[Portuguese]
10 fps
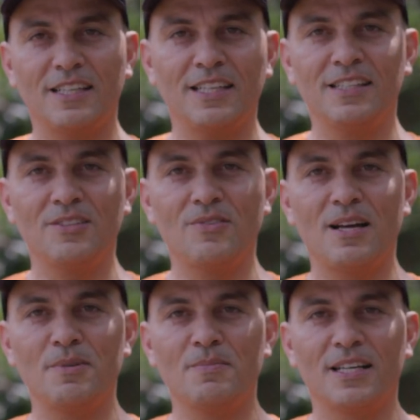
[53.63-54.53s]
ele não
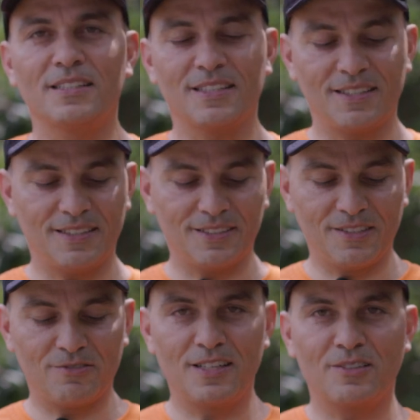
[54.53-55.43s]
abre mais,
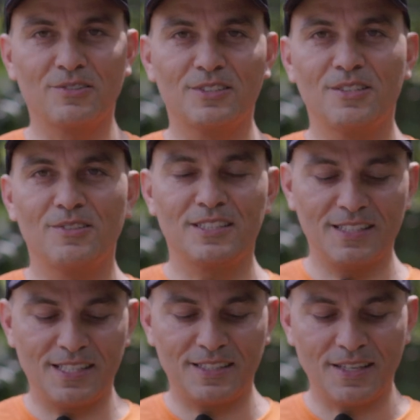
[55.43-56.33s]
não vai acontecer um
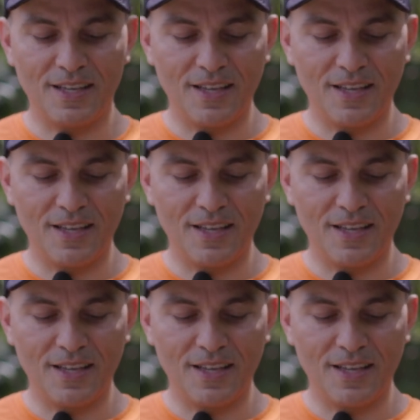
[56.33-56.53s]
acidente.